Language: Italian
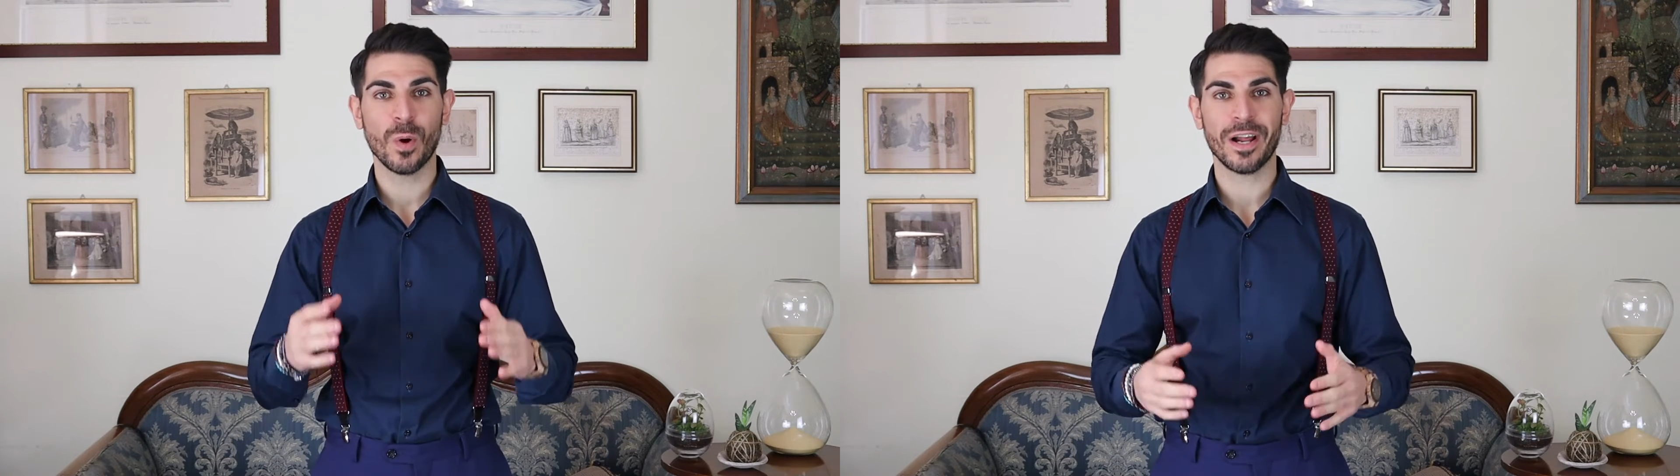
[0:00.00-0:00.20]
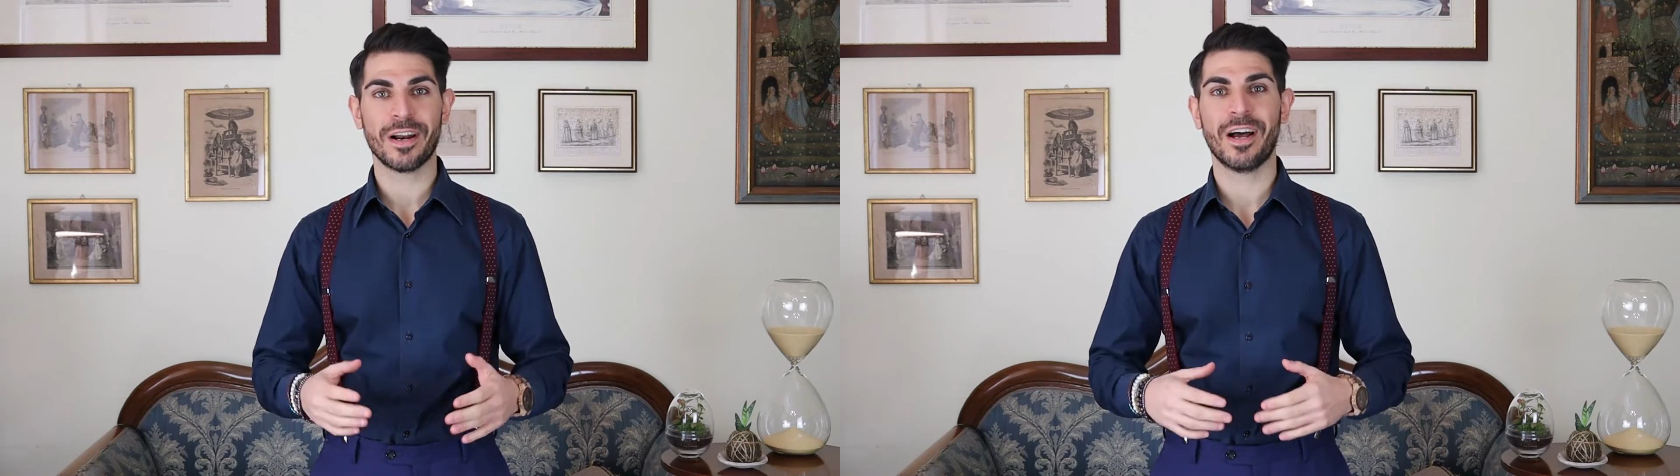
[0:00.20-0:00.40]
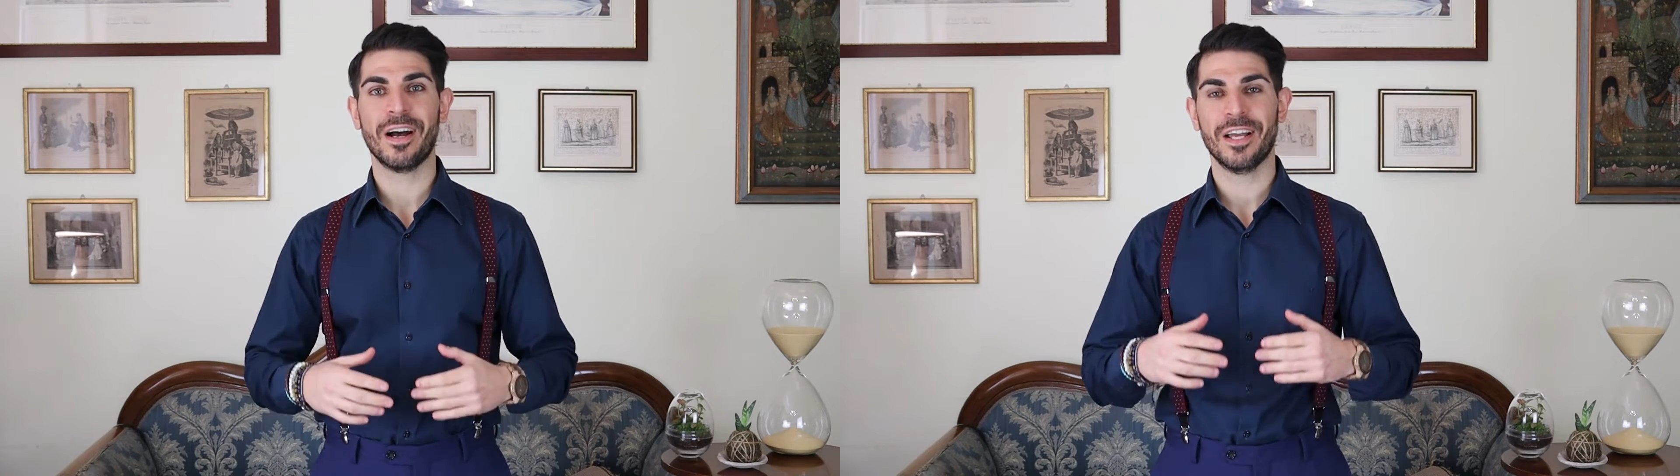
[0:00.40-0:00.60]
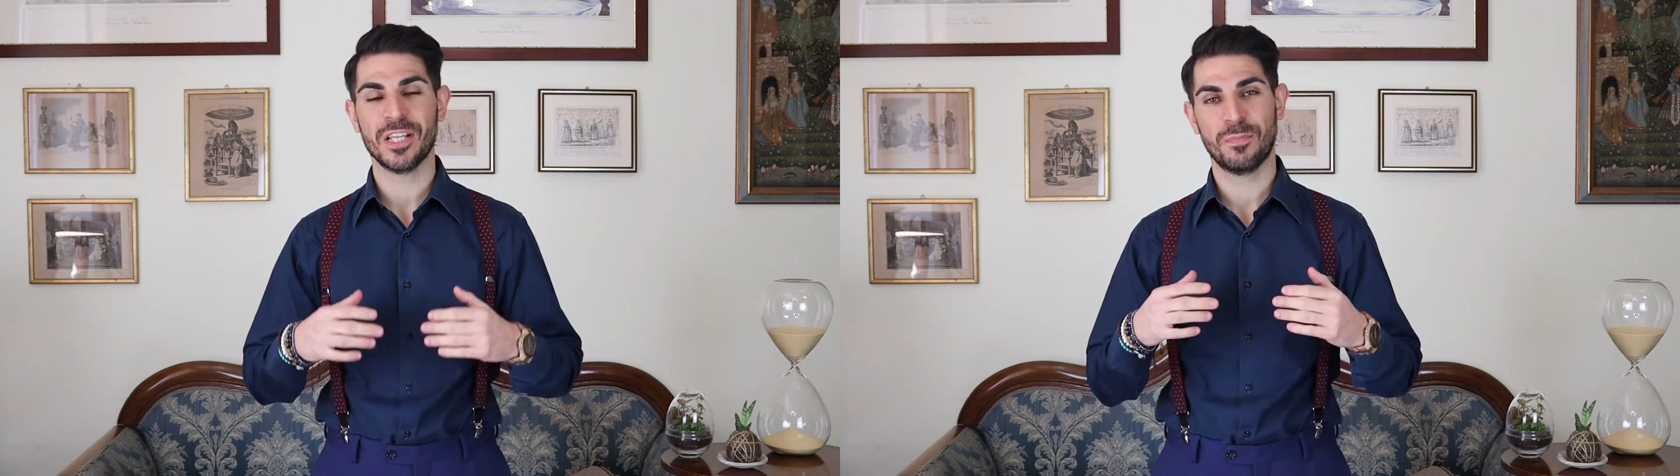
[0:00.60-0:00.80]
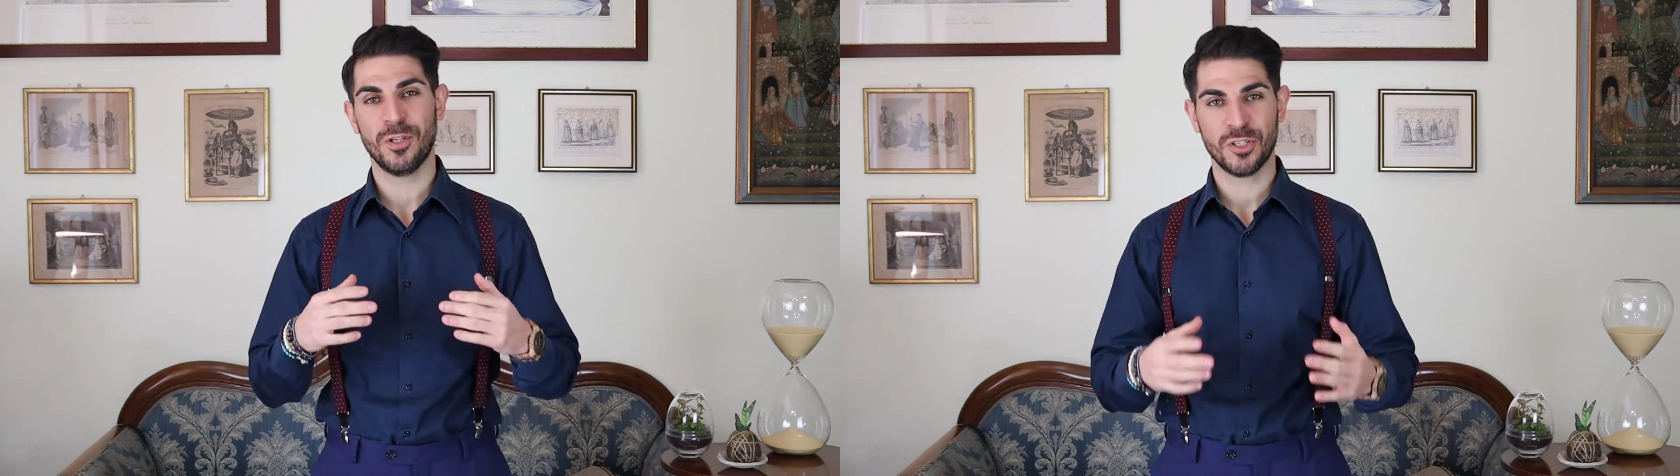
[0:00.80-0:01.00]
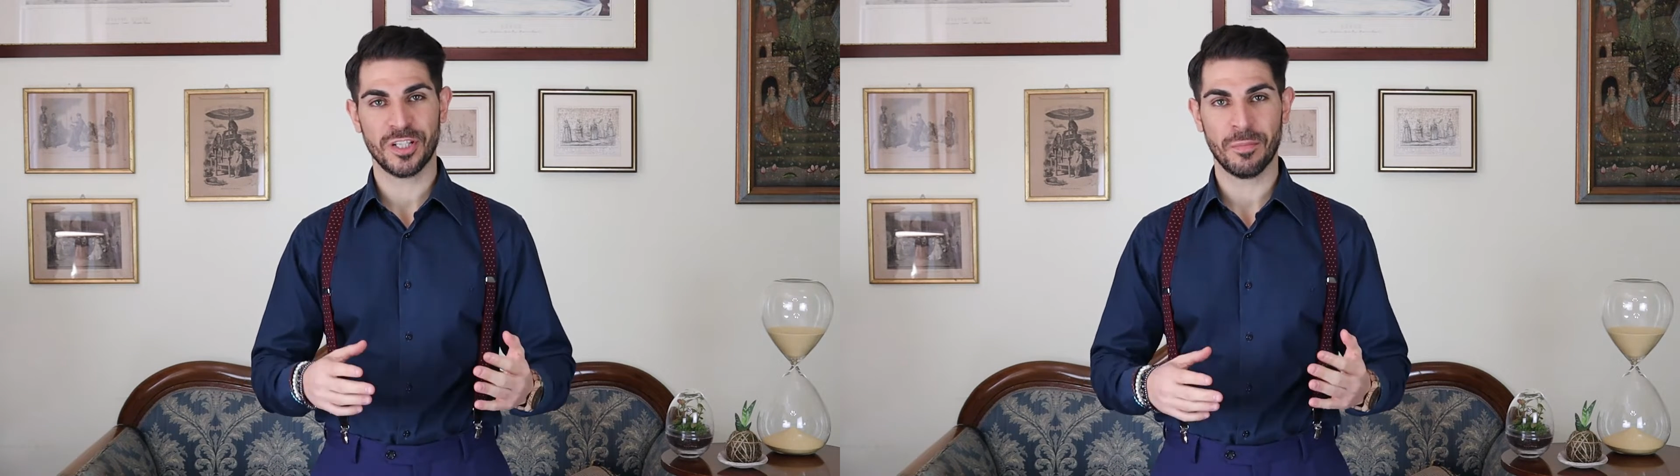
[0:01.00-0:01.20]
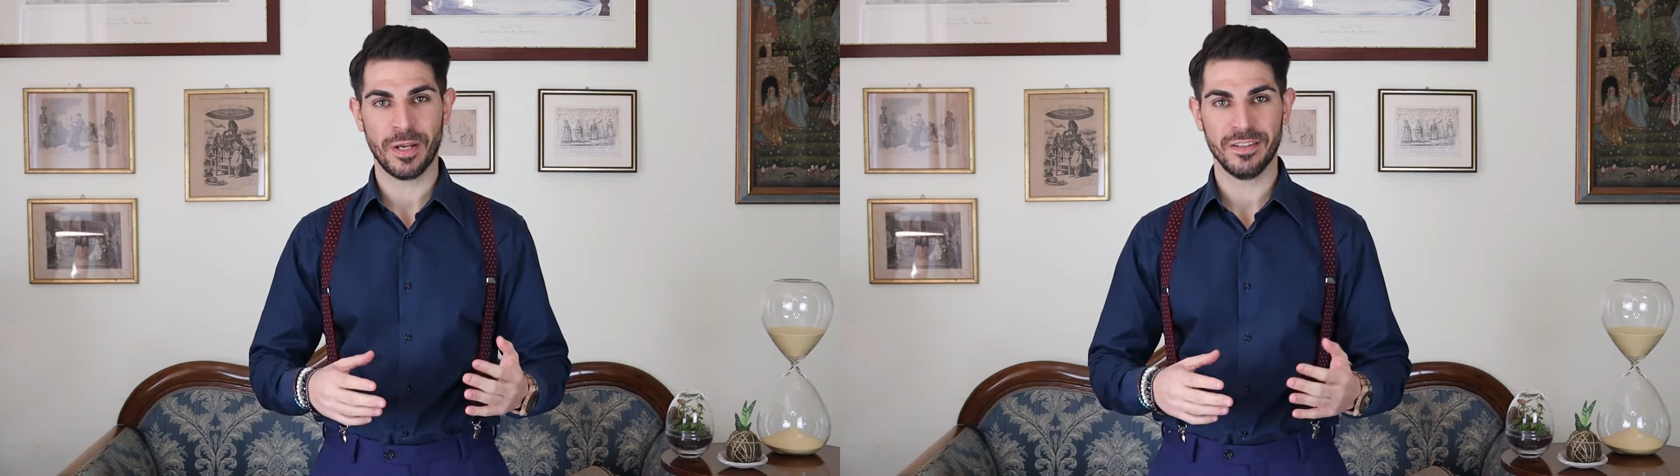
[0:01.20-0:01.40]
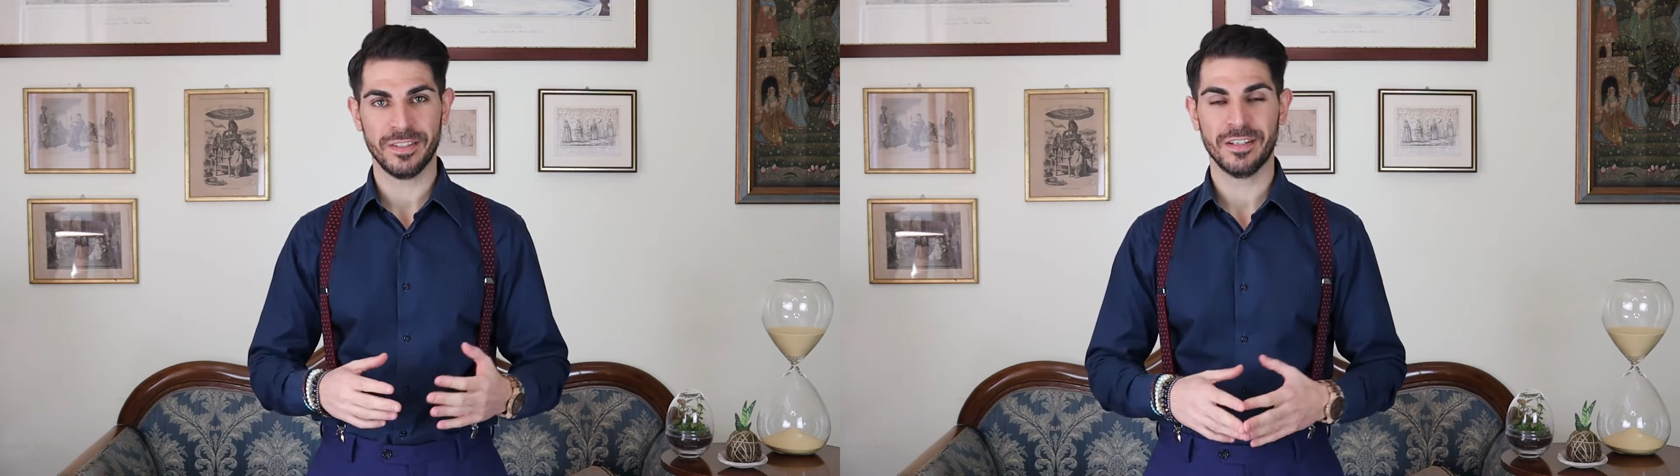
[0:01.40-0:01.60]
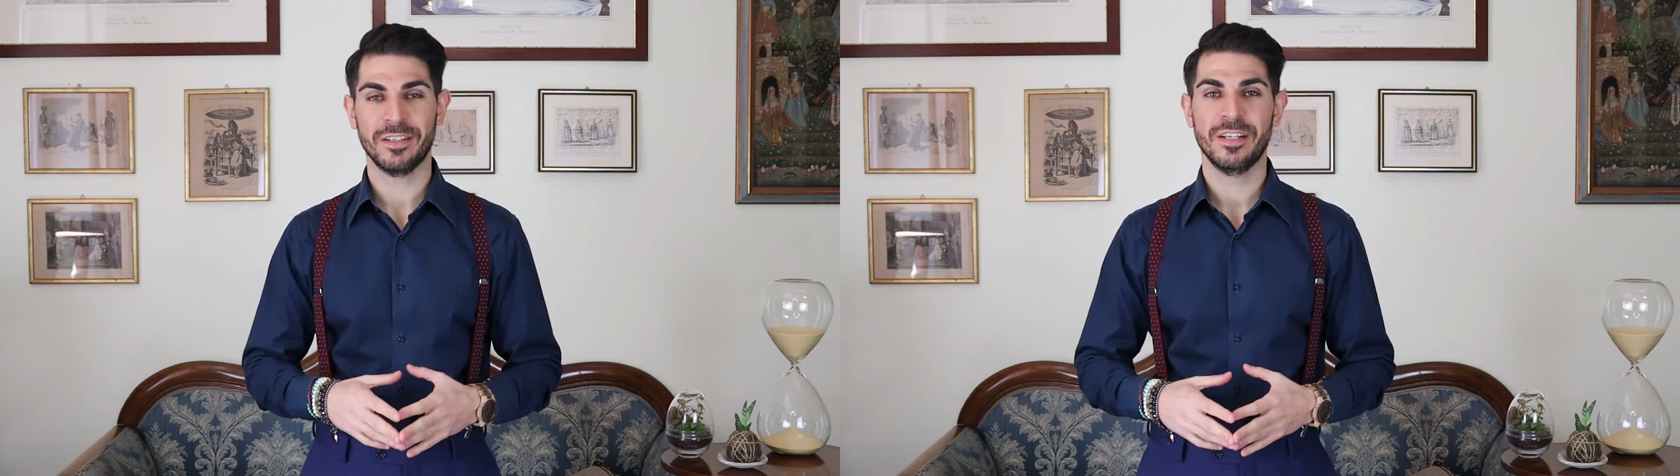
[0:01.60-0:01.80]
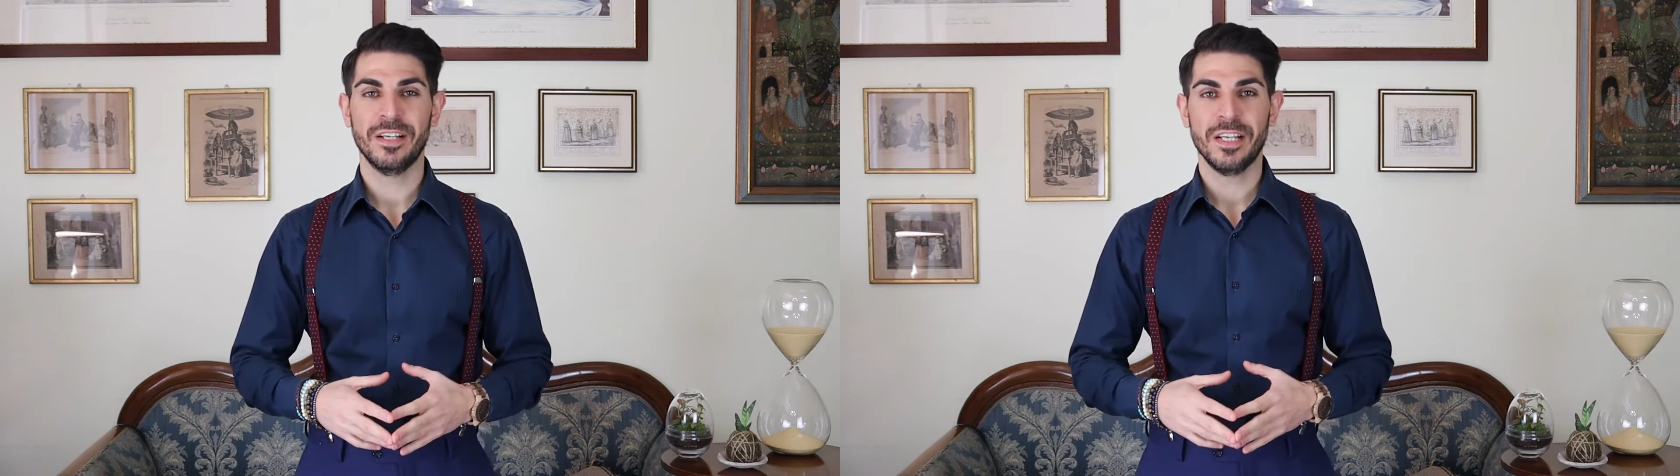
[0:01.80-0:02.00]
guerra
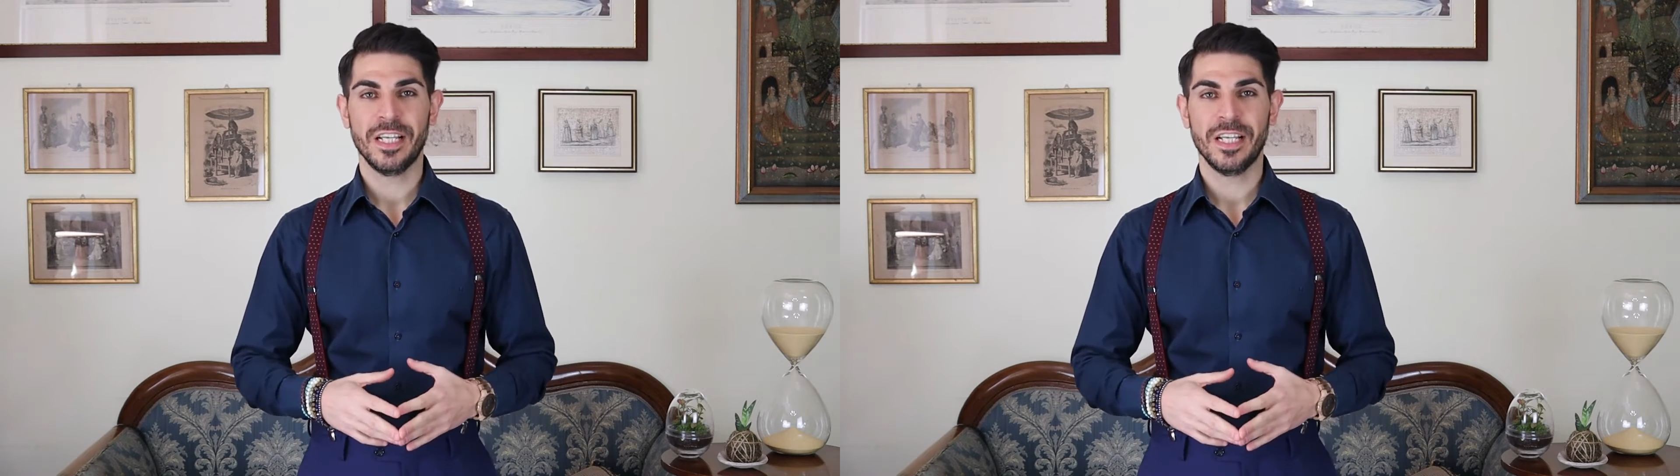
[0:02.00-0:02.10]
esplicitamente.